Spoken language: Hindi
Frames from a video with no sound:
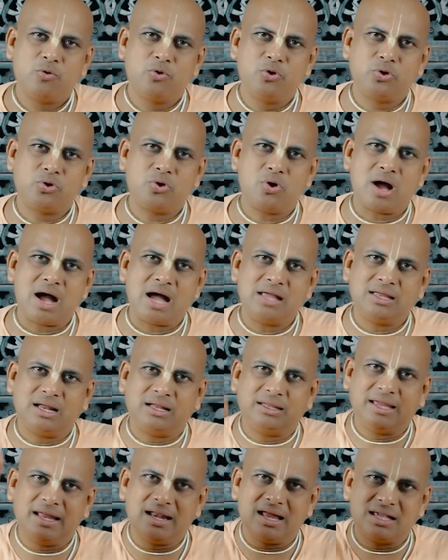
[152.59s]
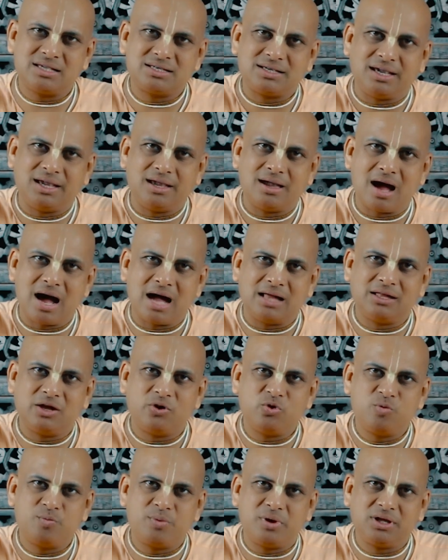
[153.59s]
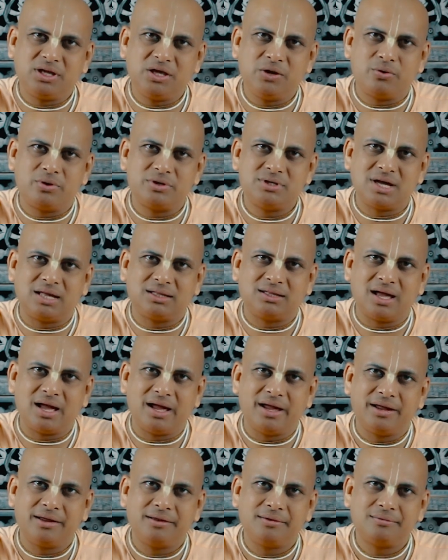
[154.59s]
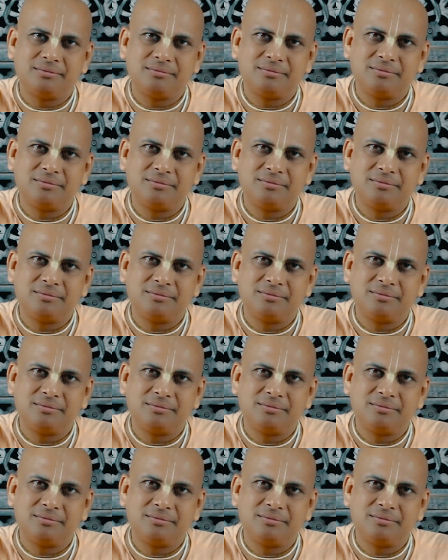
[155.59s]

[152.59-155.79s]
उनको आदर देना चाहिए आदर ऊपर की ओर जाता है